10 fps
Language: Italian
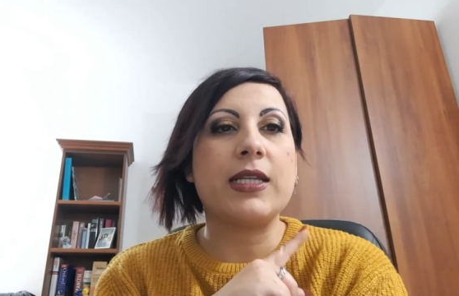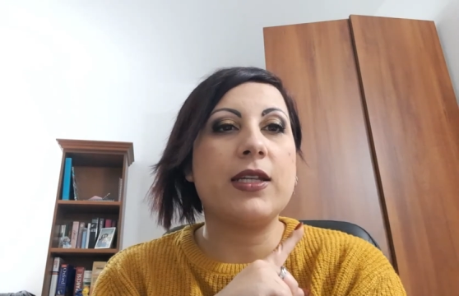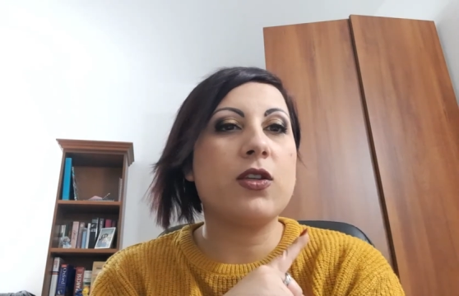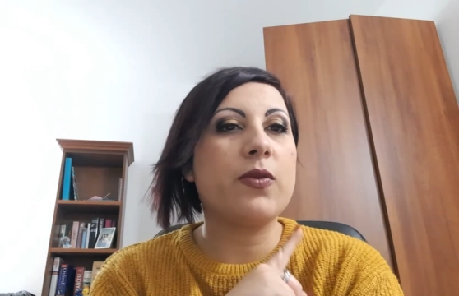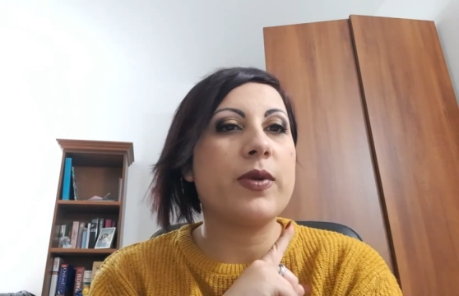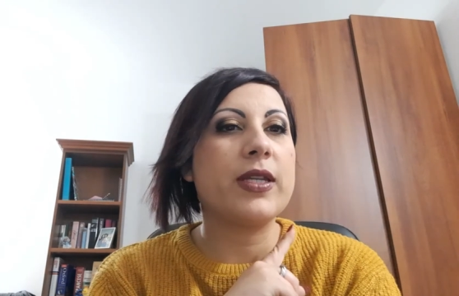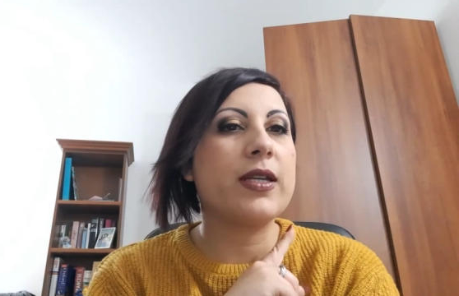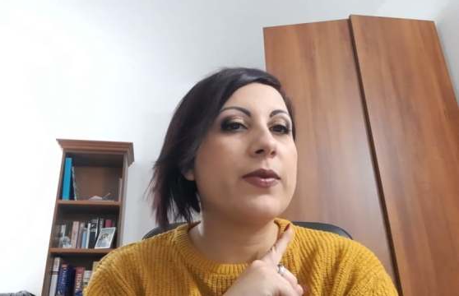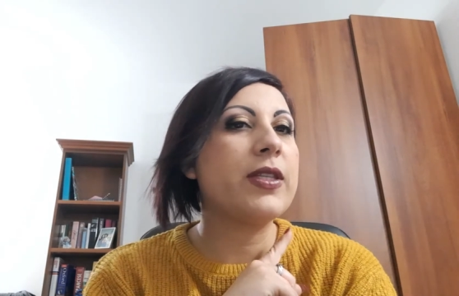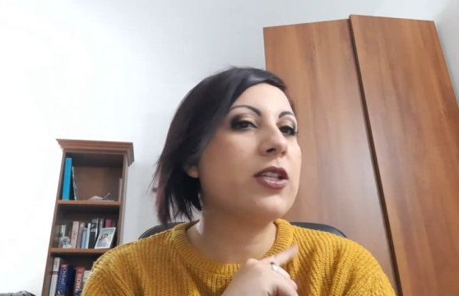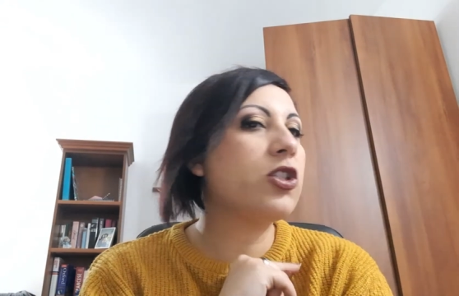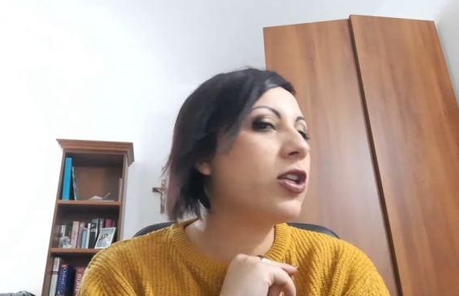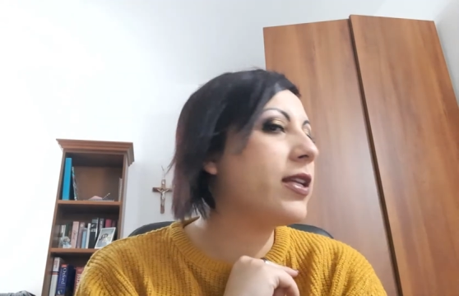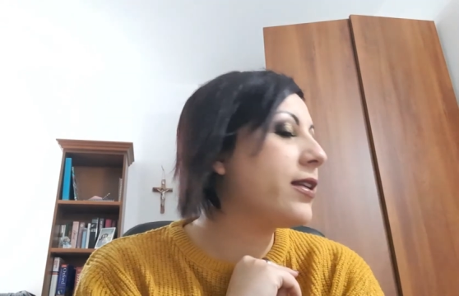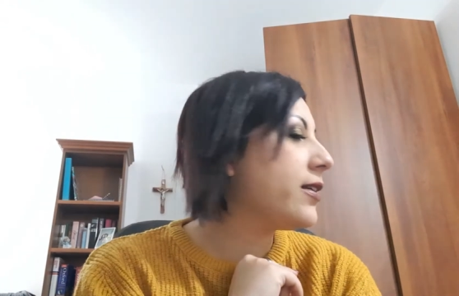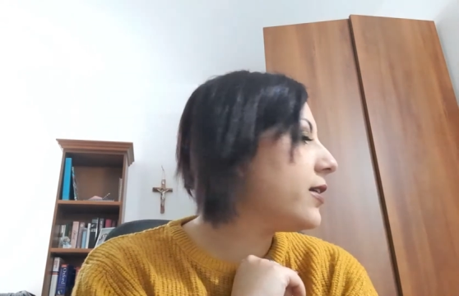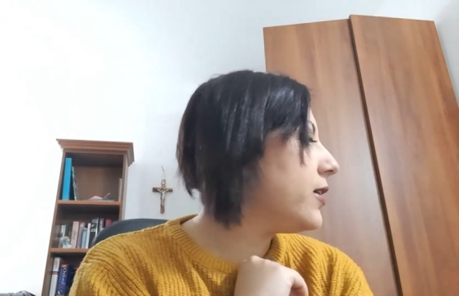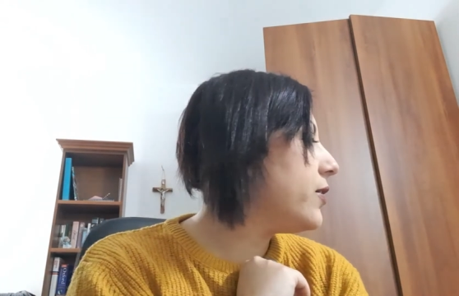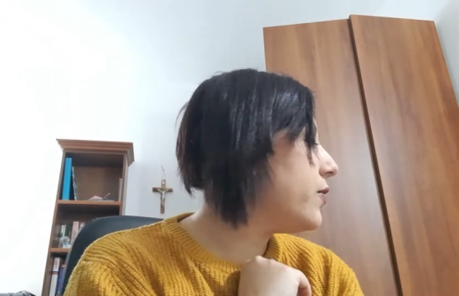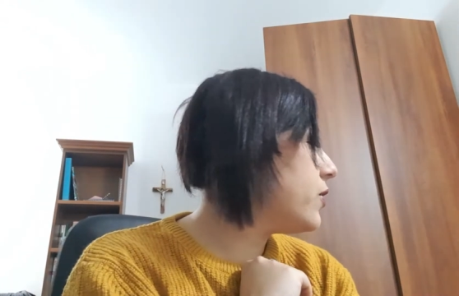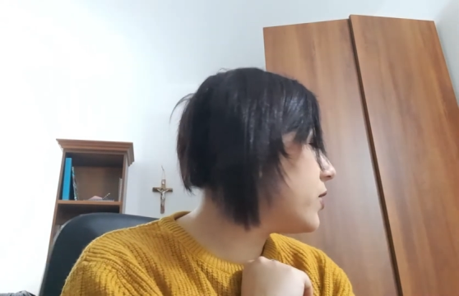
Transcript: dietro praticamente c'è l'archivio